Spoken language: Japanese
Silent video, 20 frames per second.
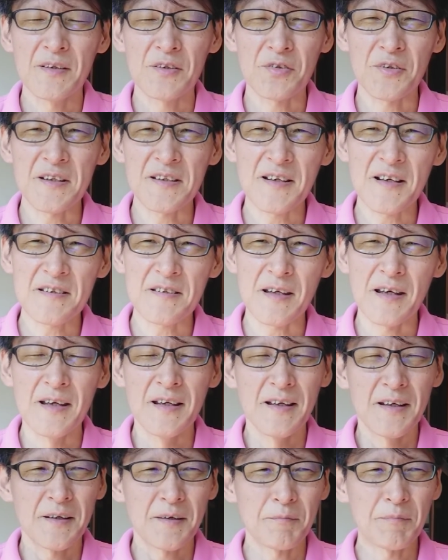それに対して
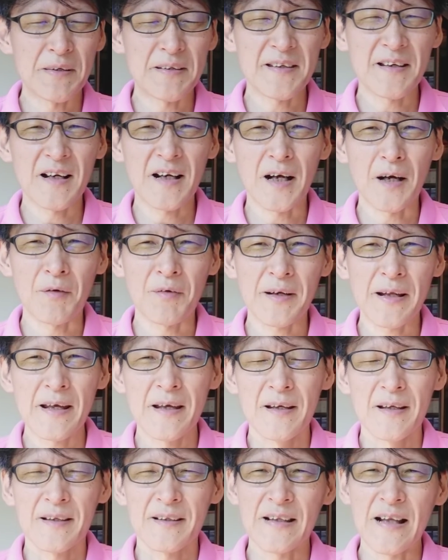メディア側は
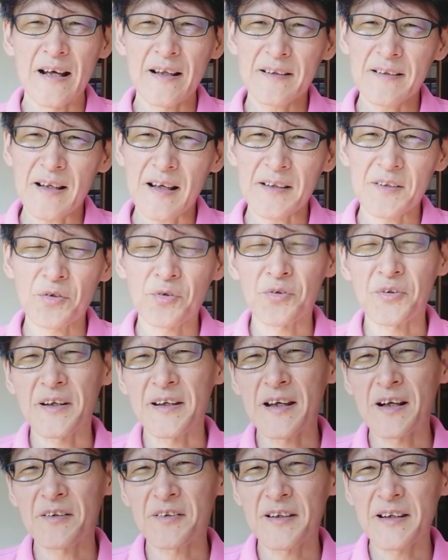ね、なんだってこと
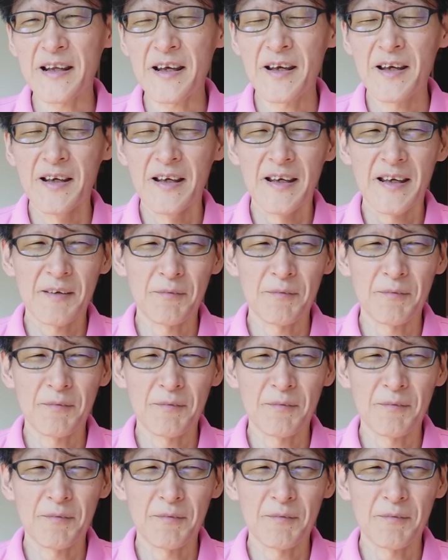で逆にね、